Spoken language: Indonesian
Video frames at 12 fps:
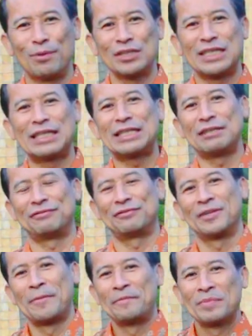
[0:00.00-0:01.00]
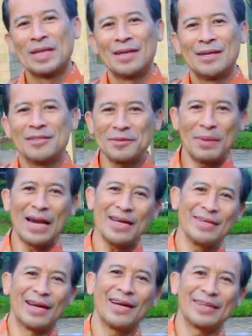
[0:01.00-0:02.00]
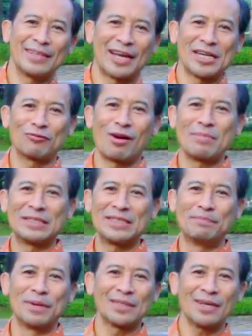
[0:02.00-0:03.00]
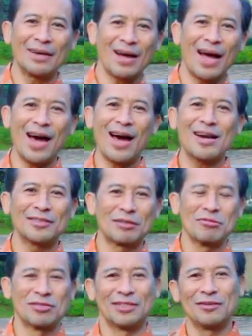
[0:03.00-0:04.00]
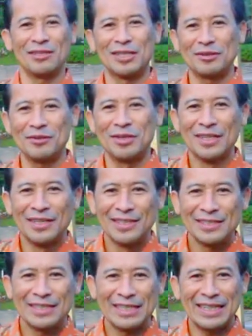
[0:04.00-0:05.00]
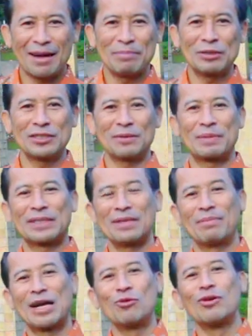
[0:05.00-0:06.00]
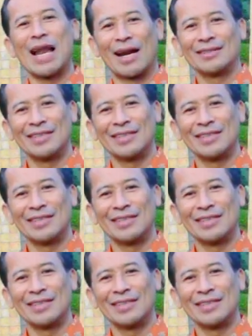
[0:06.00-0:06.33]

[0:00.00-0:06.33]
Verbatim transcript: positif. Sebaliknya ketika suami istri bertengkar terus itu itu sikap itu seperti menular.